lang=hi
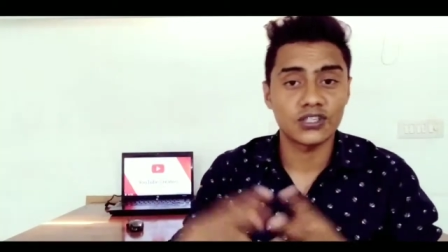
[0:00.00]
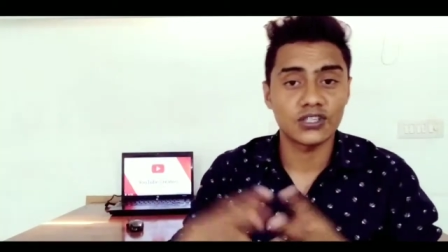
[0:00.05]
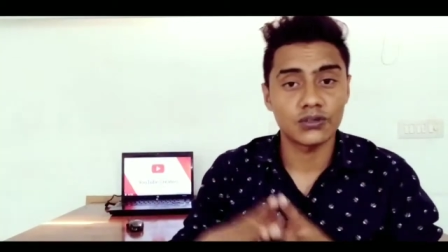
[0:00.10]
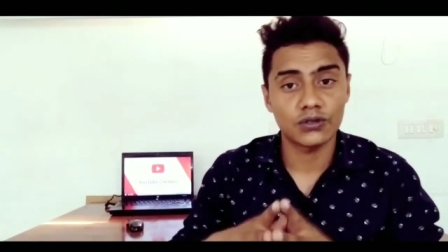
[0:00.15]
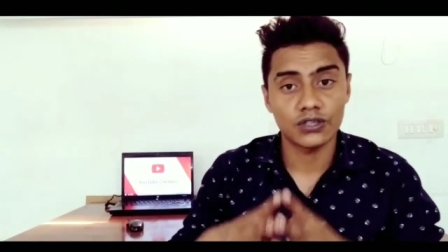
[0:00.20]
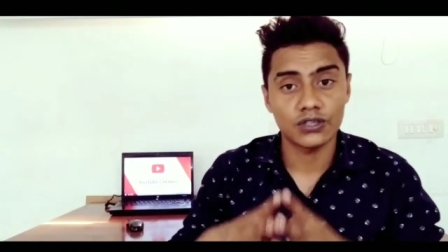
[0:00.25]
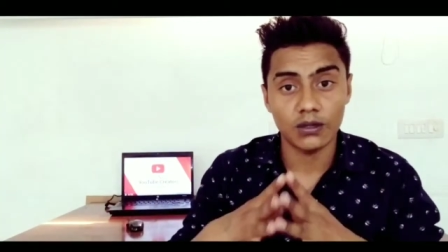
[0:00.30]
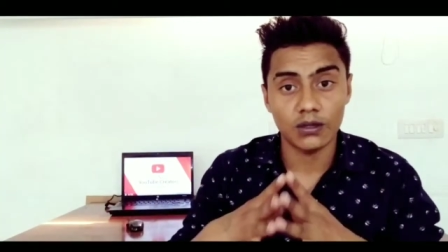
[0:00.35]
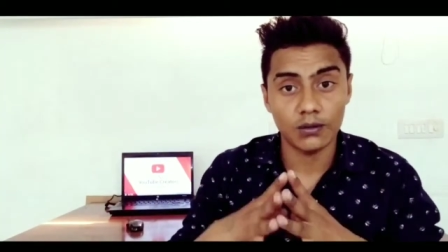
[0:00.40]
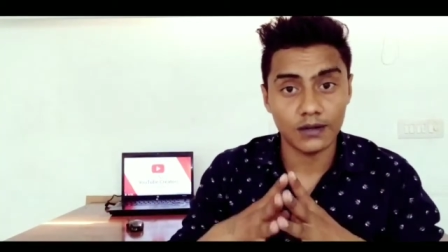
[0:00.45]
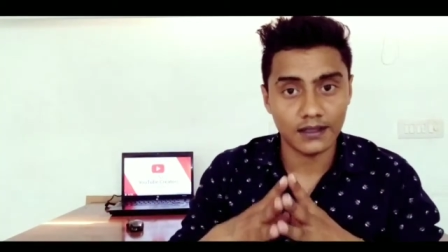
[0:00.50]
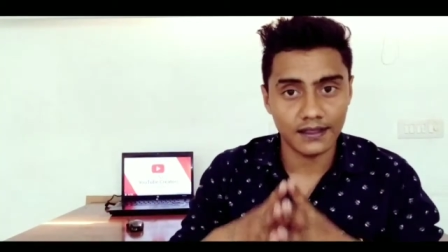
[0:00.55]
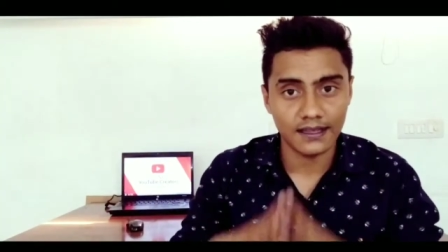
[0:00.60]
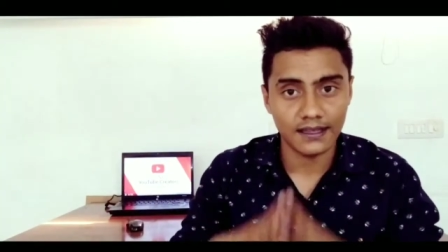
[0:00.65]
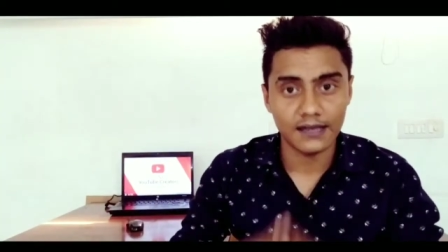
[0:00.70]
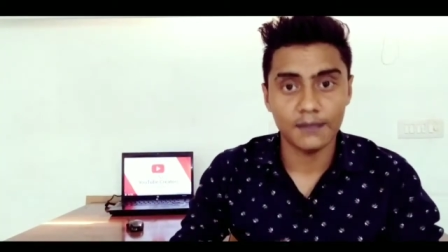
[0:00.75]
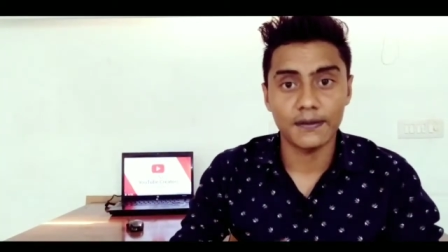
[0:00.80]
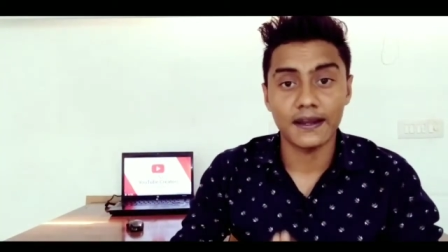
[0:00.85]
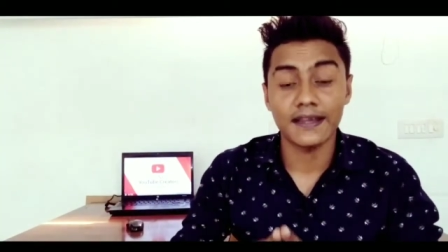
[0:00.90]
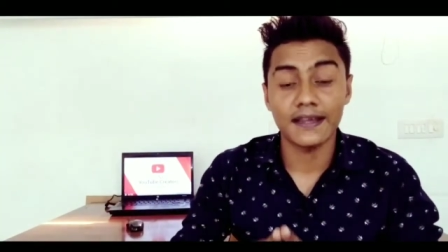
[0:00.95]
चीज़ों की ज़रूरत
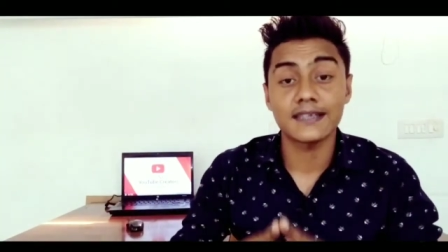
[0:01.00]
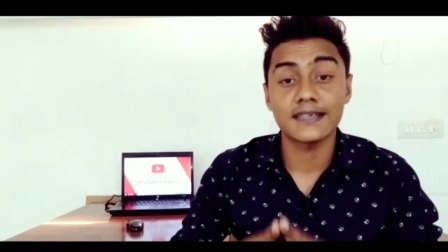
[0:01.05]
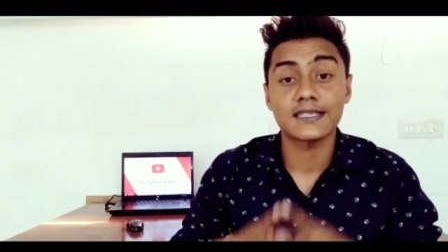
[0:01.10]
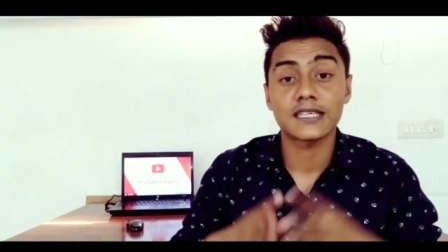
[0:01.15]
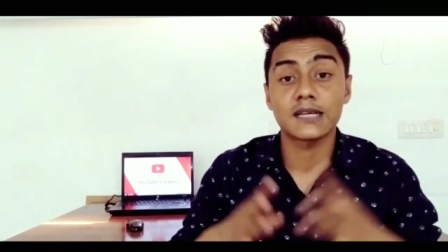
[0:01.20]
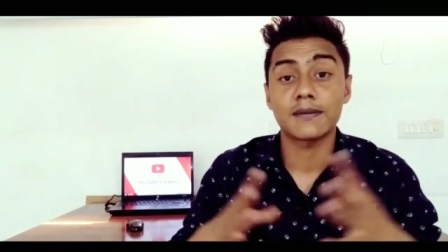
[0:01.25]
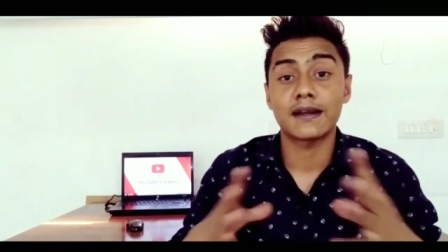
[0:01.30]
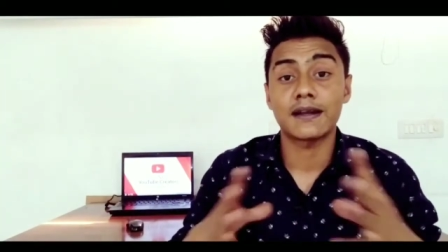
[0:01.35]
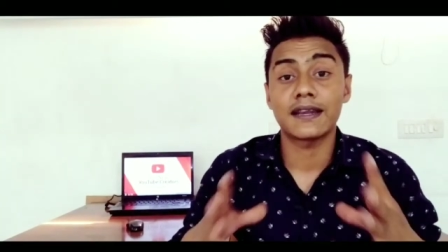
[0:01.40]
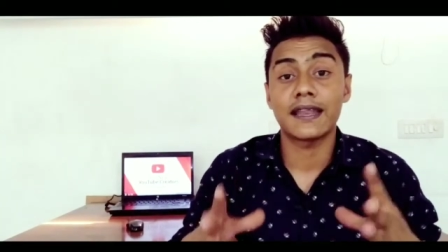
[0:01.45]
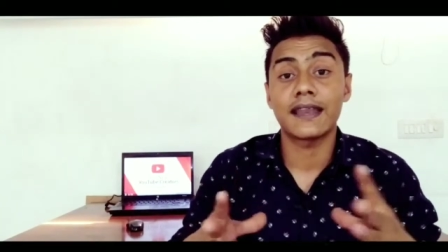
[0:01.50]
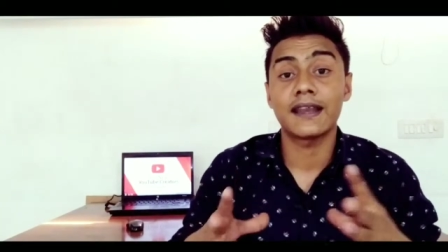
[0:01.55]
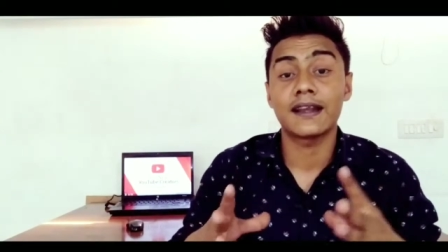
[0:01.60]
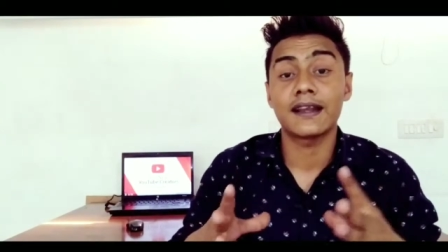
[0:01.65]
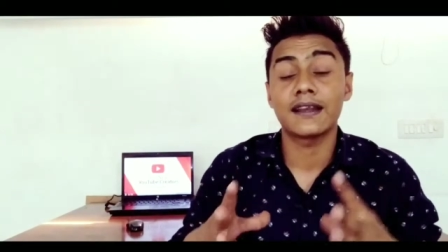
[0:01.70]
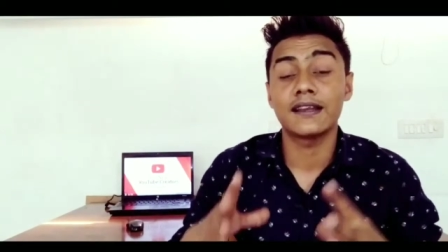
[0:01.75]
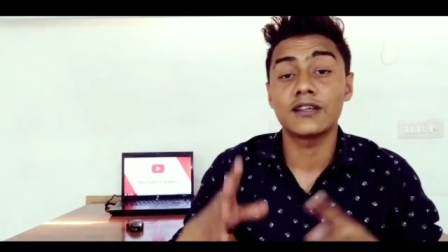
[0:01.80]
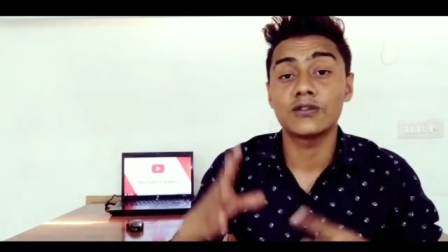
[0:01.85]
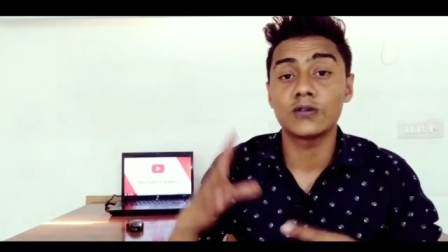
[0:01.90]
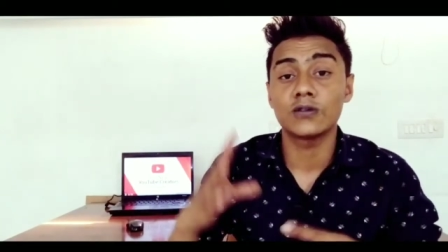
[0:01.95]
नहीं पड़ेगी इसके बाद
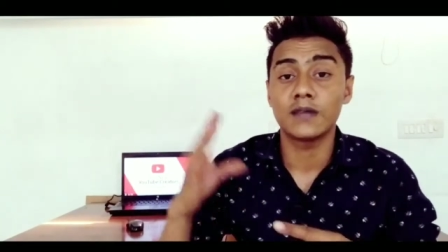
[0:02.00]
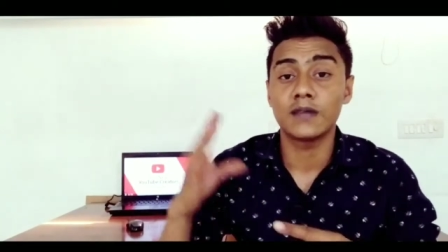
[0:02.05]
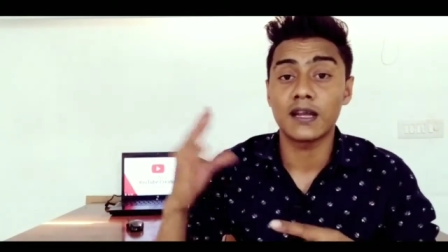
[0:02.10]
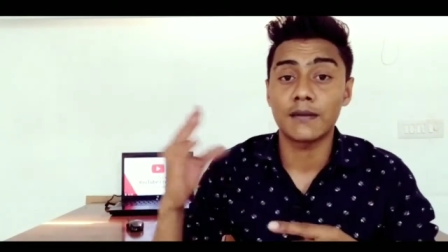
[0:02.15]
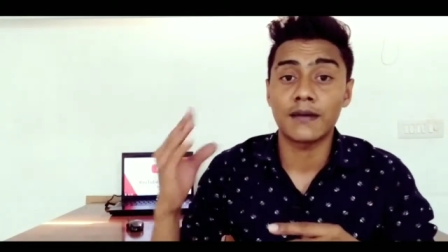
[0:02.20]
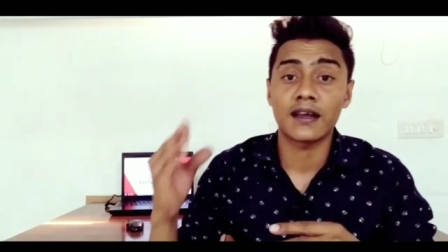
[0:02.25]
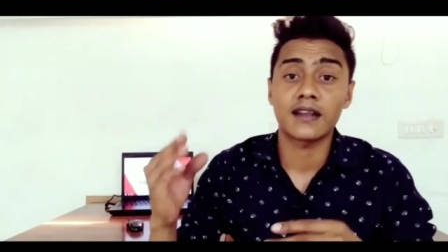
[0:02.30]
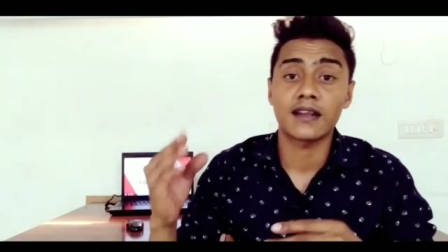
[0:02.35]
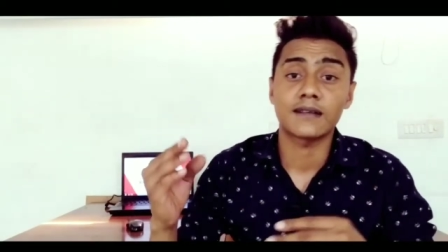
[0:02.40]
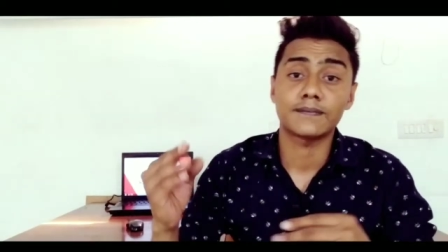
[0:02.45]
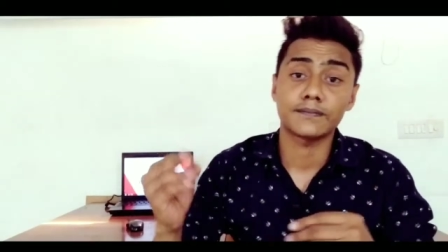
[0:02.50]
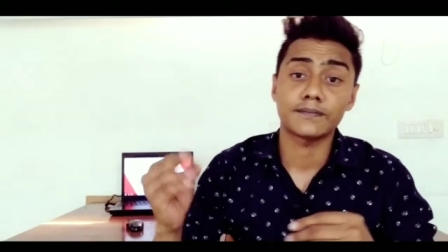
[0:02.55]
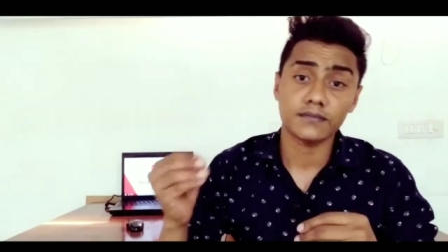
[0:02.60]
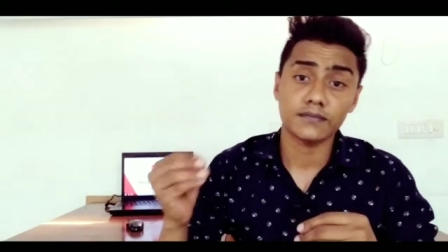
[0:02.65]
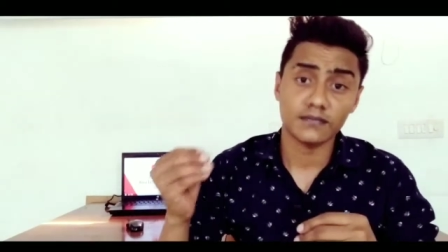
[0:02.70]
डायरेक्टली जो भी हमारा